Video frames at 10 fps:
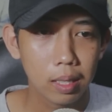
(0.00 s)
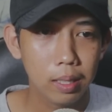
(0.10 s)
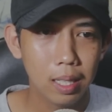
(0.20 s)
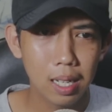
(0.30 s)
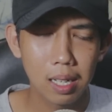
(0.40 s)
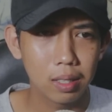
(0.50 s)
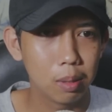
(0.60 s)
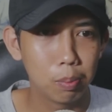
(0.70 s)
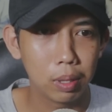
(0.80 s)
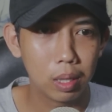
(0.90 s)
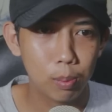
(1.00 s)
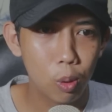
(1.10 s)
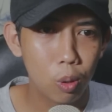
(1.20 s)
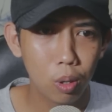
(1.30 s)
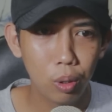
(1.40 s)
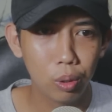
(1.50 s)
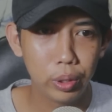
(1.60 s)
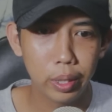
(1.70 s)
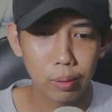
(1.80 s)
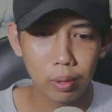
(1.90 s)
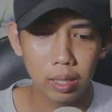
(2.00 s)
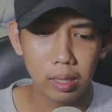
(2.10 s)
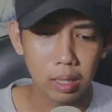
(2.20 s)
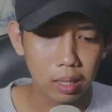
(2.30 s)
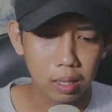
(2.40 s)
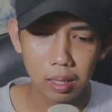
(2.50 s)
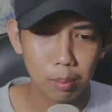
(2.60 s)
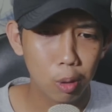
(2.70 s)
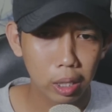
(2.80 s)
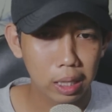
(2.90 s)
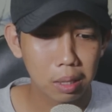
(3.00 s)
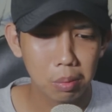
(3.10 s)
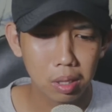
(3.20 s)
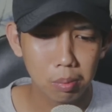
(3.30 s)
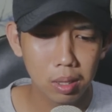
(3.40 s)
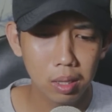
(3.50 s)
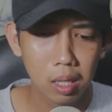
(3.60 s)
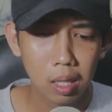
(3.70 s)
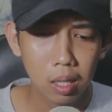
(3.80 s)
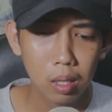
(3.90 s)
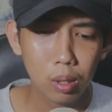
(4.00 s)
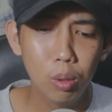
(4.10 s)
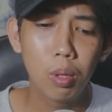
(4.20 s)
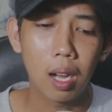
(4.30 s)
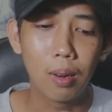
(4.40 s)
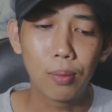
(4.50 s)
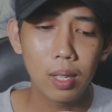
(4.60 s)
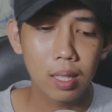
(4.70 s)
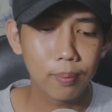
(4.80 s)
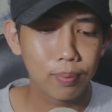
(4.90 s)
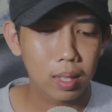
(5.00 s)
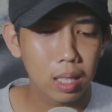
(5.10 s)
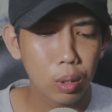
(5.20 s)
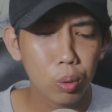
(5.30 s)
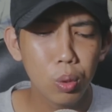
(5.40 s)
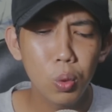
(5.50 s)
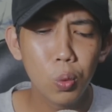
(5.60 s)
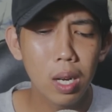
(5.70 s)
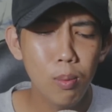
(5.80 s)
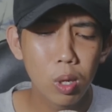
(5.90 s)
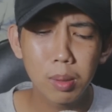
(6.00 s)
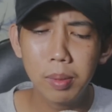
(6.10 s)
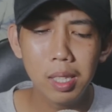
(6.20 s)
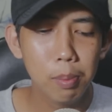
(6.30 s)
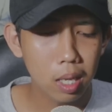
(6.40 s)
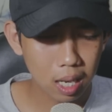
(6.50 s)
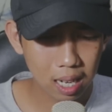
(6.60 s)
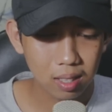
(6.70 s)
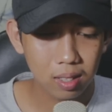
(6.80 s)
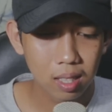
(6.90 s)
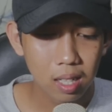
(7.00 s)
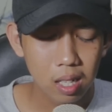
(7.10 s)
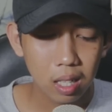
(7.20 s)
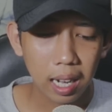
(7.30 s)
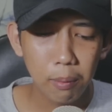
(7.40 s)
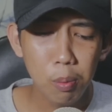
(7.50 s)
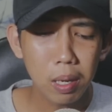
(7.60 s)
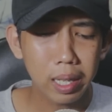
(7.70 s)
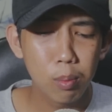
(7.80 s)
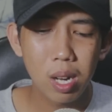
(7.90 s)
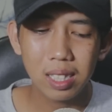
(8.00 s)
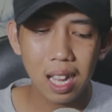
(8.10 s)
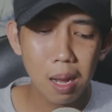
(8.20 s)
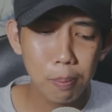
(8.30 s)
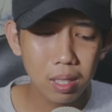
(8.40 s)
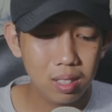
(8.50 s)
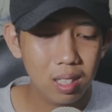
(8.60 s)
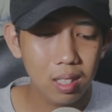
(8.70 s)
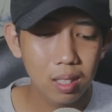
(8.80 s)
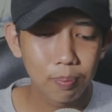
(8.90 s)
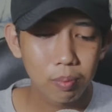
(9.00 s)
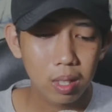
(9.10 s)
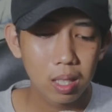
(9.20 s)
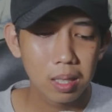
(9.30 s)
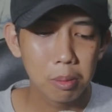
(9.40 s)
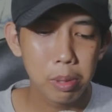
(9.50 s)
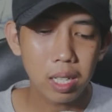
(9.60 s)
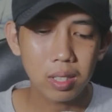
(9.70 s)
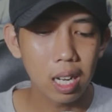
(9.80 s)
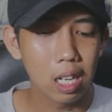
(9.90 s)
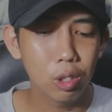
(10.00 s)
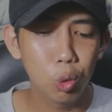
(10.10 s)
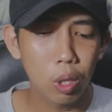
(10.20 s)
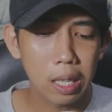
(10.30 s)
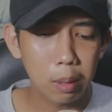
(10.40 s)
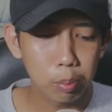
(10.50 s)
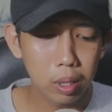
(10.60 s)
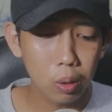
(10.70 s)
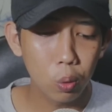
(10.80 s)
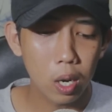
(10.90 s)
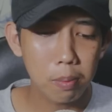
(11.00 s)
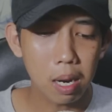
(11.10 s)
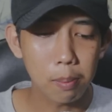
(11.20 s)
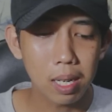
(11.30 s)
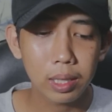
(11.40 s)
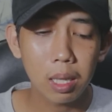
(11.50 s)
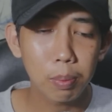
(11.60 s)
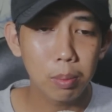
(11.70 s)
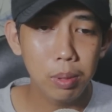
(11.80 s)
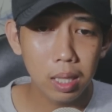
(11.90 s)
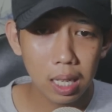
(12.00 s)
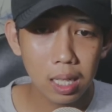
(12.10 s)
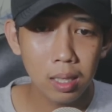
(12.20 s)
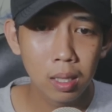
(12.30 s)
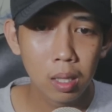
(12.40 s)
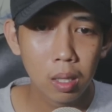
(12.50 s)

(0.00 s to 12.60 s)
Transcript: Dia sempat ngebohong loh si Rafa ini Gak boleh ya teman-teman duh Rafa itu tuh uang buat beli beras kamu pakai buat apa sih kebiasaan suka ngambil uang mama tanpa bilang